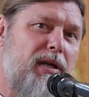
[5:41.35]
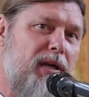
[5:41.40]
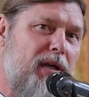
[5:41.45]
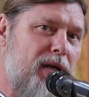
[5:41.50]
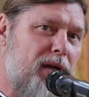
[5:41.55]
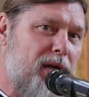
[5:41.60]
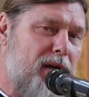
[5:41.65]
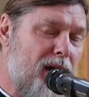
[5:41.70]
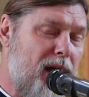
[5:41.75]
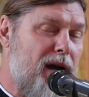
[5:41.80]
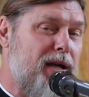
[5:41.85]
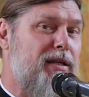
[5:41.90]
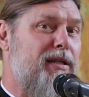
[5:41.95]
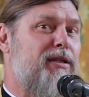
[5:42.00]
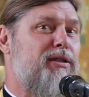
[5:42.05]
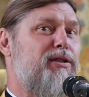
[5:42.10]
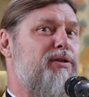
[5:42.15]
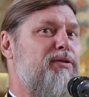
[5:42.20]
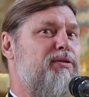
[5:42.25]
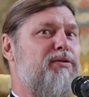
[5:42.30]
И
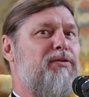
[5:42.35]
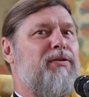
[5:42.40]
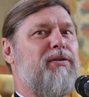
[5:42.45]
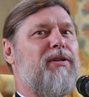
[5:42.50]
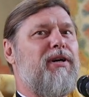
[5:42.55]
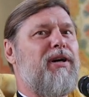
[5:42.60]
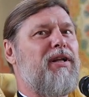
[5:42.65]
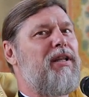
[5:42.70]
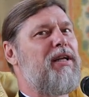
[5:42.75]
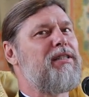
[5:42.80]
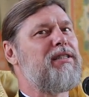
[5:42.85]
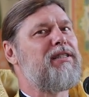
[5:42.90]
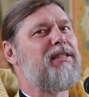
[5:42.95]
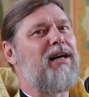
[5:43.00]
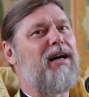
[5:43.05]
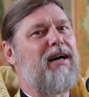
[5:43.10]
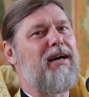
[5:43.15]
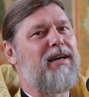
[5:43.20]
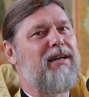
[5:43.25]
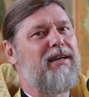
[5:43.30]
радость у него на
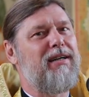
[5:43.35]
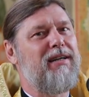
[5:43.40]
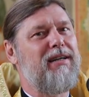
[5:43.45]
глазах,